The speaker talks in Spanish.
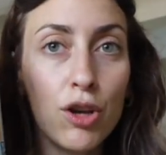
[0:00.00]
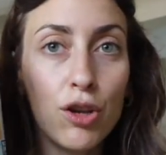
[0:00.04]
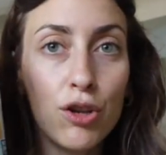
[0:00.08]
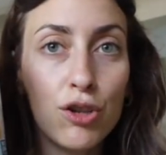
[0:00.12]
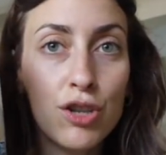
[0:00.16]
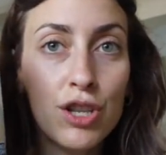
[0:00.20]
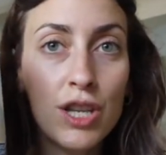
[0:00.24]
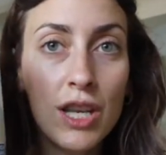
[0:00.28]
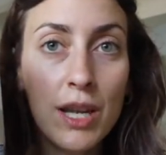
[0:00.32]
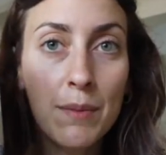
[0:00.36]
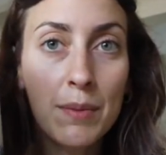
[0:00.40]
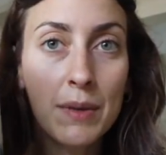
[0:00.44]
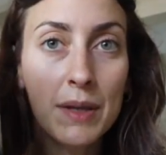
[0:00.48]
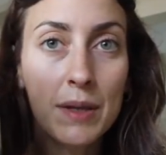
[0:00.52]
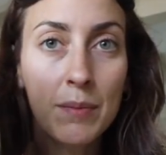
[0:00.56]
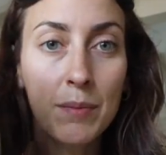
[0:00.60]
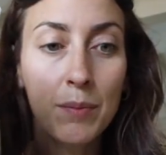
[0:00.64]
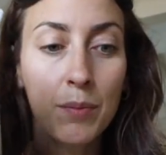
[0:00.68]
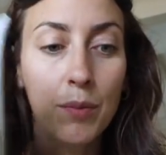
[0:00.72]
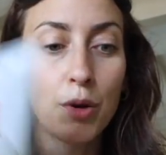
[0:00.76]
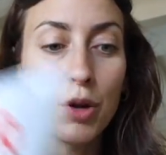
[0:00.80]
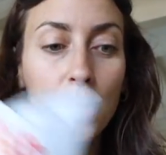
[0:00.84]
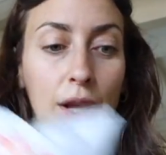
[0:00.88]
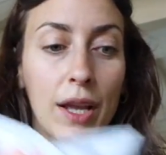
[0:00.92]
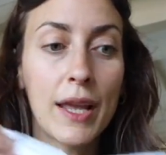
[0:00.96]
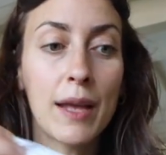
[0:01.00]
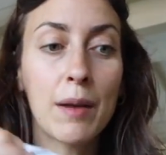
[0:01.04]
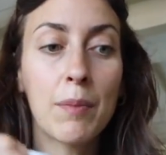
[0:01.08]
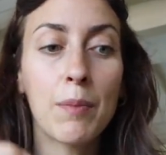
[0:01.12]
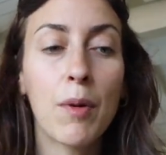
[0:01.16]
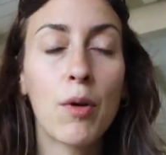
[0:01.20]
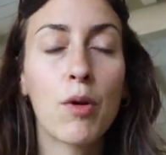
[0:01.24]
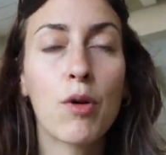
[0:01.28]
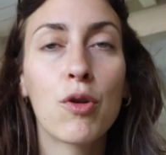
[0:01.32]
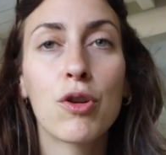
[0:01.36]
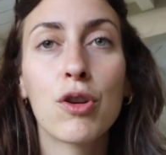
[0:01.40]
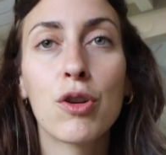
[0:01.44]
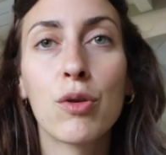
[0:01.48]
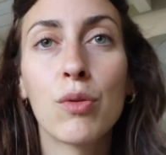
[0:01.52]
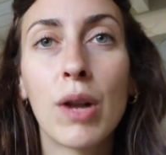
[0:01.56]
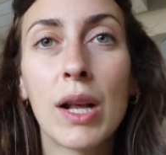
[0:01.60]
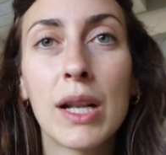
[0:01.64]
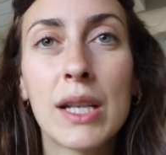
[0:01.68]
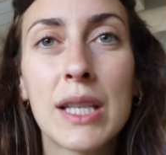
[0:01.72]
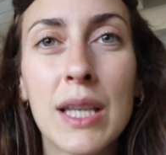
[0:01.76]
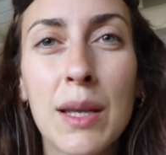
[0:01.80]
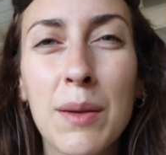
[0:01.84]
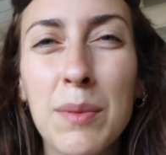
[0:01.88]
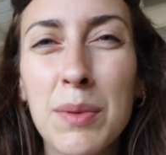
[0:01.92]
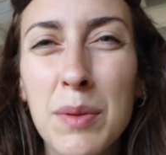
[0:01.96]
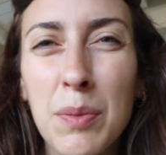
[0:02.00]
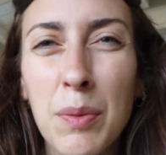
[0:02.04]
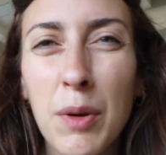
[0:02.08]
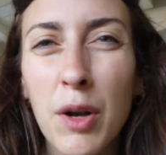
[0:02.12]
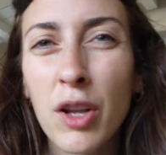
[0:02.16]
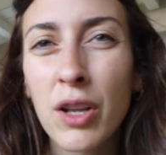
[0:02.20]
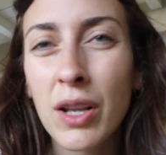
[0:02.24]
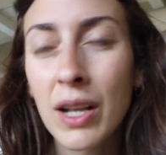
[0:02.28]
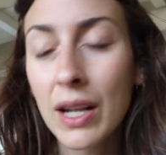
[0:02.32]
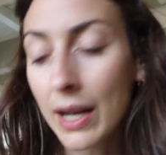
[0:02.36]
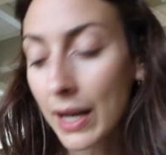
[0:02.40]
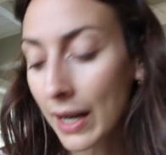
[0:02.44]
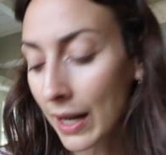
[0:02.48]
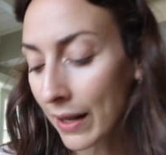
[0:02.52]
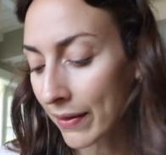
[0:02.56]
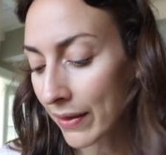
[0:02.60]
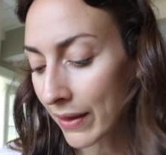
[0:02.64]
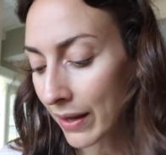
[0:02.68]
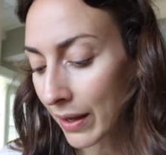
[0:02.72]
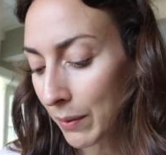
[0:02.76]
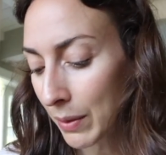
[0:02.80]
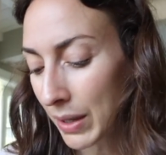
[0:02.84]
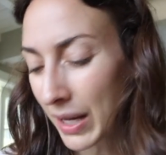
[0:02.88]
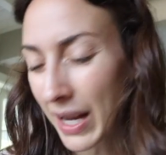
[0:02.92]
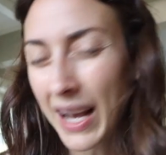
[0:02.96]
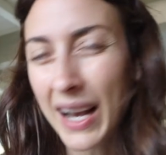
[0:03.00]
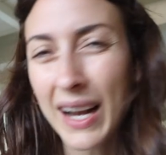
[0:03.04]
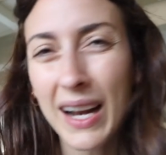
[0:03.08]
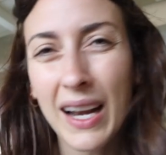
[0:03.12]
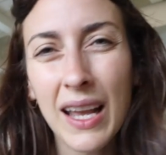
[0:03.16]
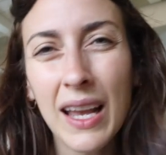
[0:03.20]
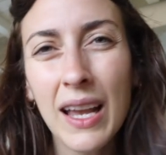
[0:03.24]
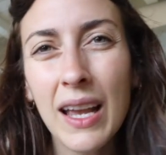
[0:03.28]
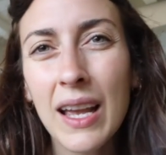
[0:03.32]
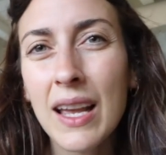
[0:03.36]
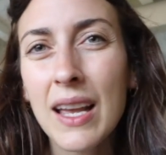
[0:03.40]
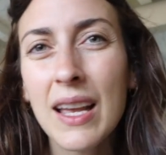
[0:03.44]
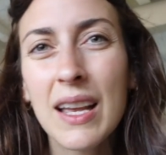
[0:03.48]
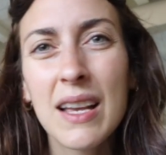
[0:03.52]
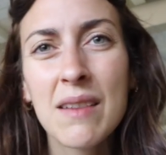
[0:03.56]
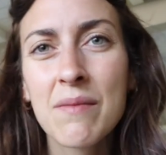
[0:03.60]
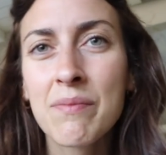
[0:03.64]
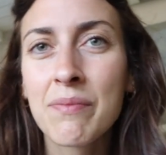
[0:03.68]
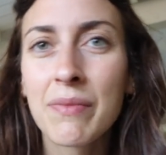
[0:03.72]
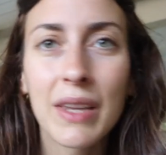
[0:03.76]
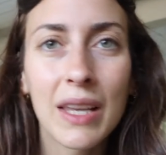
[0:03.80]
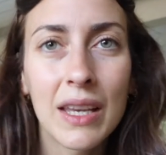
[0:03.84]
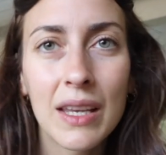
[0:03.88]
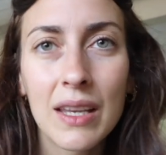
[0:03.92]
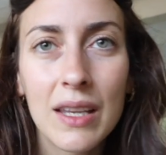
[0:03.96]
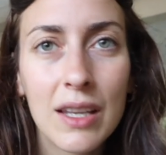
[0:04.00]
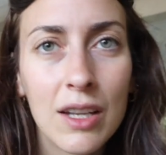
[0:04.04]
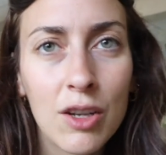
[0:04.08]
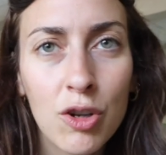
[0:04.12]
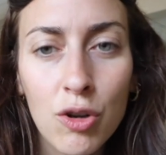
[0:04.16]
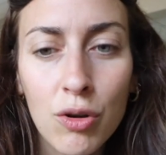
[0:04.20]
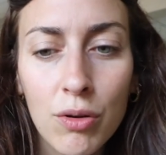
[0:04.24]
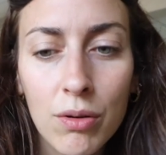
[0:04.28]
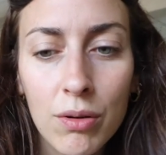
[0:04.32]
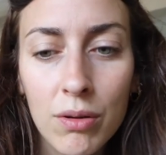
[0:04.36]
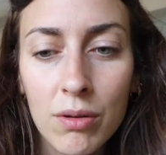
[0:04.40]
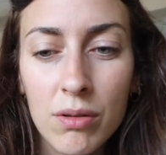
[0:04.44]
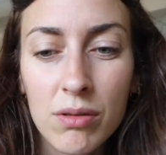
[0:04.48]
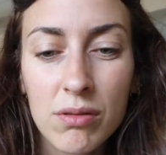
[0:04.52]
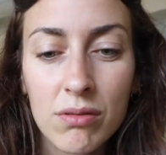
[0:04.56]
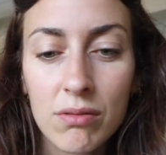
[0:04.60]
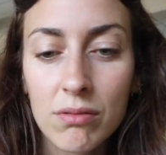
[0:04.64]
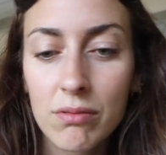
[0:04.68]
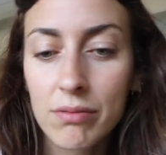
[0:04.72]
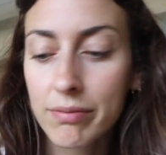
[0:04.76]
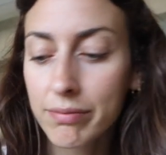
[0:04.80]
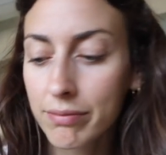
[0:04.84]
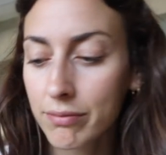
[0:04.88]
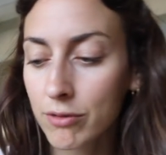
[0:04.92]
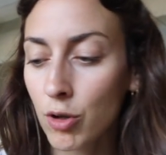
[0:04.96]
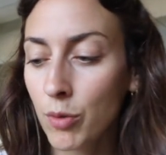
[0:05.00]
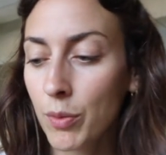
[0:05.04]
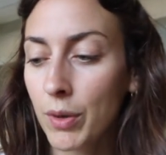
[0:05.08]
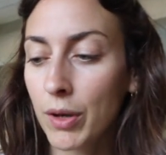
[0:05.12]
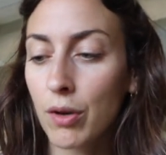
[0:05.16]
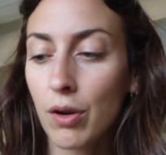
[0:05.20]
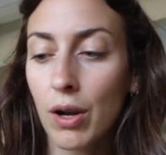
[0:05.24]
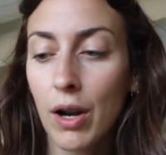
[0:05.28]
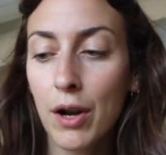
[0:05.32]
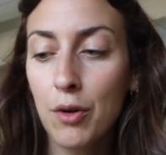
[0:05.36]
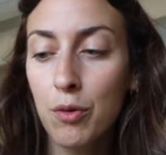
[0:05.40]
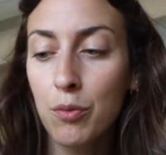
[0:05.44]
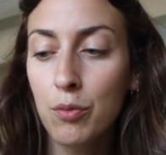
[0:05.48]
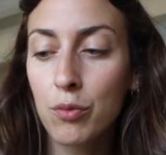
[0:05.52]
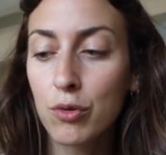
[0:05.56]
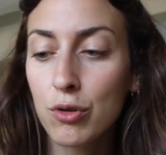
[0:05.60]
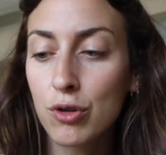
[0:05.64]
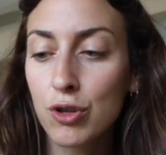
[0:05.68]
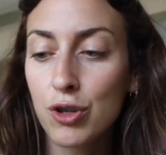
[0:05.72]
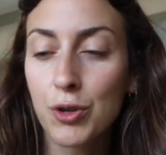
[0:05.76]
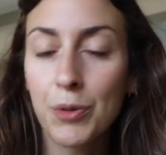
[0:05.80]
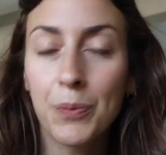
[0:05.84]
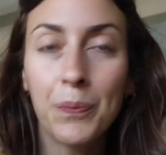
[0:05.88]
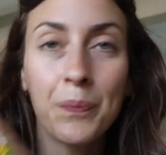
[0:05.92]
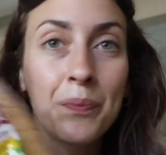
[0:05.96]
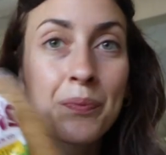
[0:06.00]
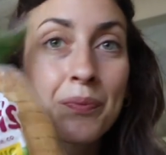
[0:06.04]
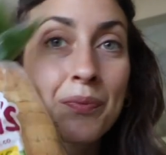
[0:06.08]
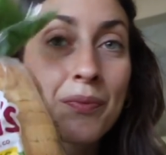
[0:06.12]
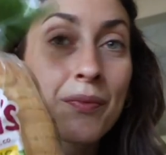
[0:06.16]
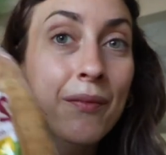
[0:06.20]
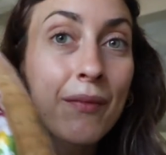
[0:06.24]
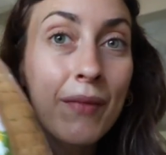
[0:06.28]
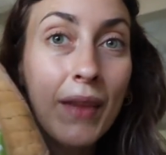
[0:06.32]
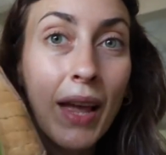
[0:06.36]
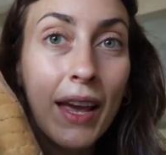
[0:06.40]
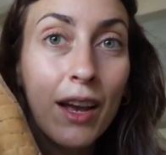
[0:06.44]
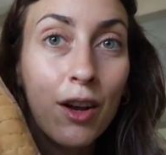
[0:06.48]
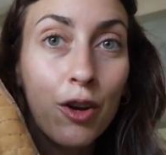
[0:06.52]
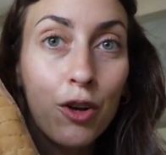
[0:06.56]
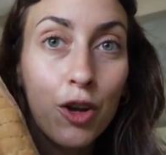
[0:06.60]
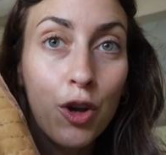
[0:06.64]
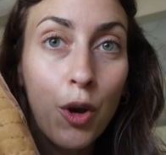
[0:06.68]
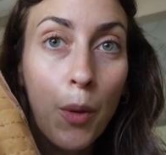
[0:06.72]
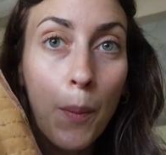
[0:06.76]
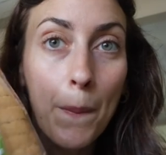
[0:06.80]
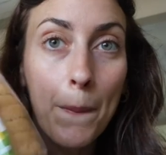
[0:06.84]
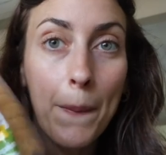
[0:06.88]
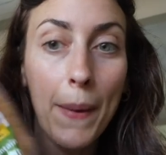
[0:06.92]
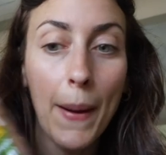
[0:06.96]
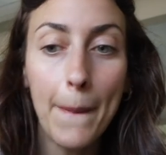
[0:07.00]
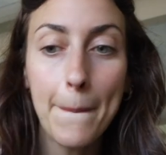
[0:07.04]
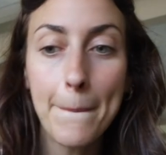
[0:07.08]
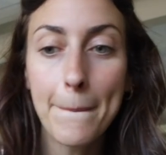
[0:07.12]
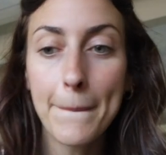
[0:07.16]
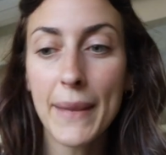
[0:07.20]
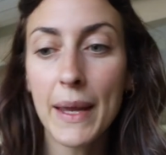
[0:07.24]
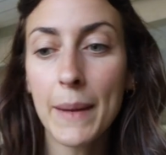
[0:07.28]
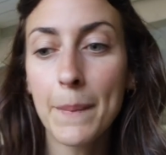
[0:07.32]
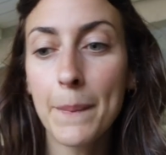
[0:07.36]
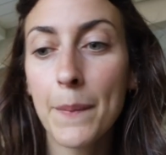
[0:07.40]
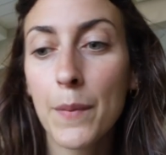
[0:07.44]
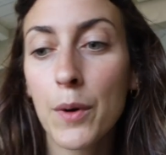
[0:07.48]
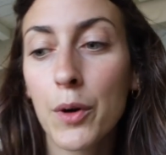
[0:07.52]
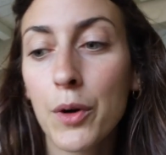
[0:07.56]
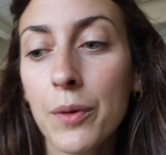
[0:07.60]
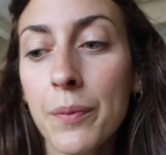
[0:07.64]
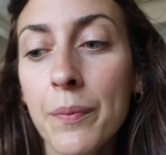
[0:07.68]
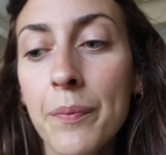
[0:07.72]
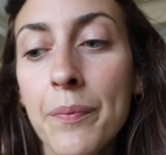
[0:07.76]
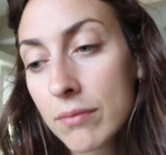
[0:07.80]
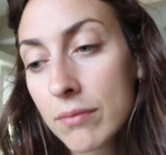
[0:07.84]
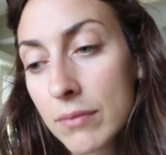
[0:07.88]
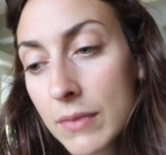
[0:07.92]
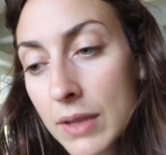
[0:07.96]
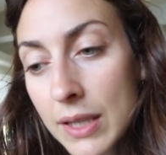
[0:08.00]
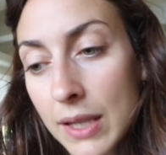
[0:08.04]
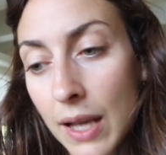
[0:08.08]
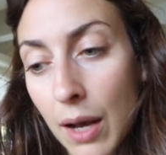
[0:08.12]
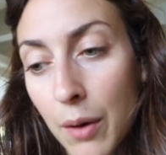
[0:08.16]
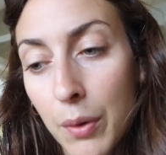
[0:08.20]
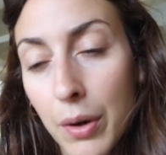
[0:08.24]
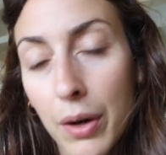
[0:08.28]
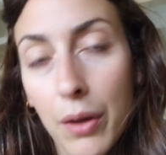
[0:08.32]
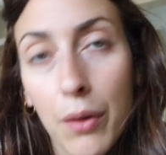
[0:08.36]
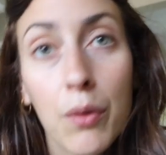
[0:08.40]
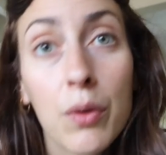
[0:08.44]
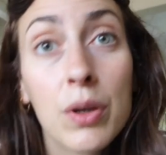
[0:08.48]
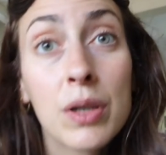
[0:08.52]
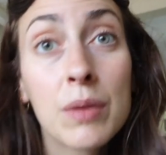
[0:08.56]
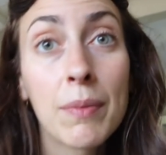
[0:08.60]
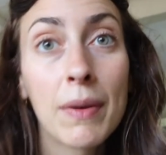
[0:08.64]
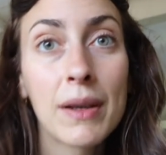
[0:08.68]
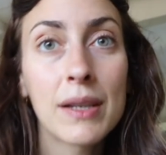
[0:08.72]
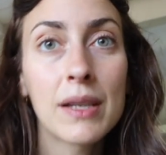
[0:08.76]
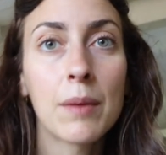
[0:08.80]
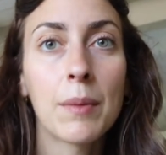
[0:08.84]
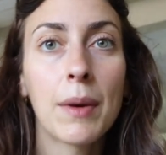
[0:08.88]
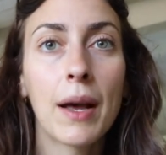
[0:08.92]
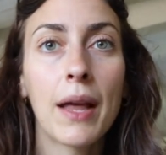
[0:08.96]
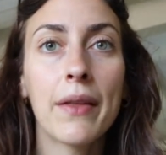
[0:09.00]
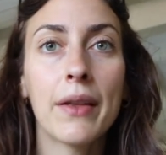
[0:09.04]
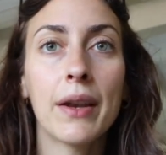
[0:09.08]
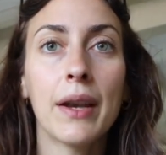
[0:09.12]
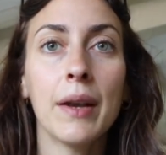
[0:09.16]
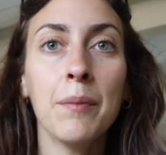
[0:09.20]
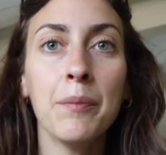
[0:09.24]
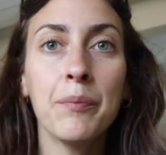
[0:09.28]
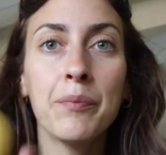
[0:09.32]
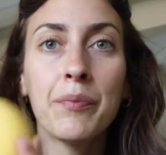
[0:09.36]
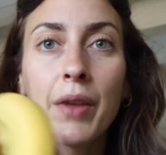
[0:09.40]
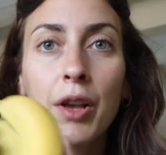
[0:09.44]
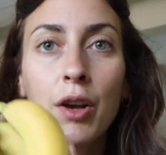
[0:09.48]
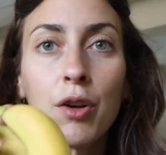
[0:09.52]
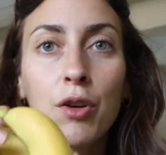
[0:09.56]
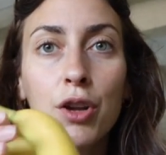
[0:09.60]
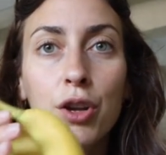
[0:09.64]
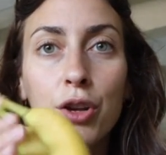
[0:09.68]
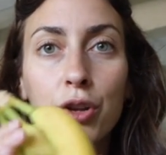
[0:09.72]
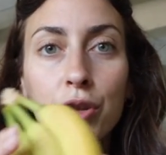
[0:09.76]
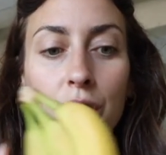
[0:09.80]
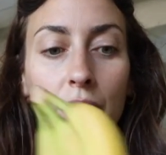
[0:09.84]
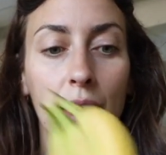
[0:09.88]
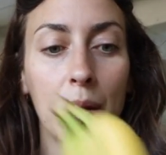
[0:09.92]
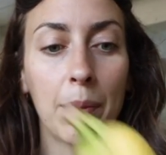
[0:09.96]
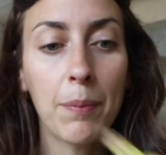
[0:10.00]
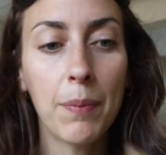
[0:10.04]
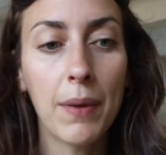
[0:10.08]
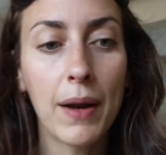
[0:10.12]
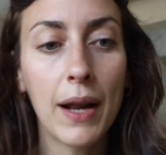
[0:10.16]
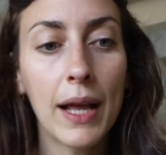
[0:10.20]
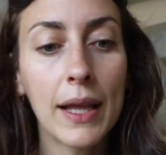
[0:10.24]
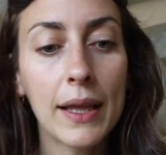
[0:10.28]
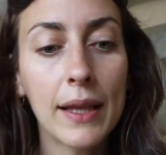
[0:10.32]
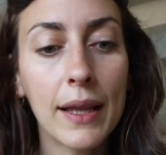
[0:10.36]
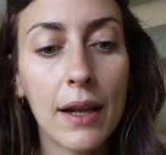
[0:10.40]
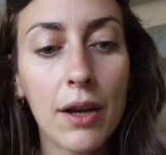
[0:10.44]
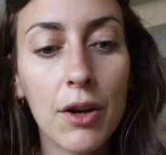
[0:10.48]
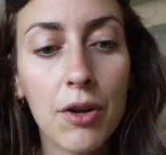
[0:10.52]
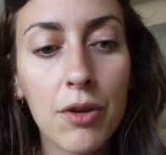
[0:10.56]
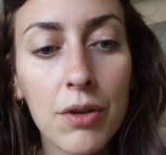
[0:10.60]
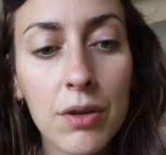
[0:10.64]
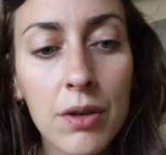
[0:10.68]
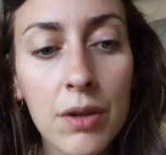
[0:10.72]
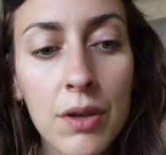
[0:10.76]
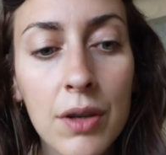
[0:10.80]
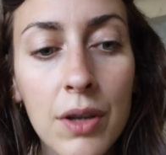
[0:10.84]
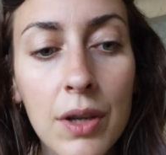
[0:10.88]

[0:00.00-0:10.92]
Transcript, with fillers: chips, porque ayer cogí unas chips, pero eran de vinagre y no, me colaron mucho. He cogido pan bimbo, sourdough es masa madre, he cogido tres plátanos,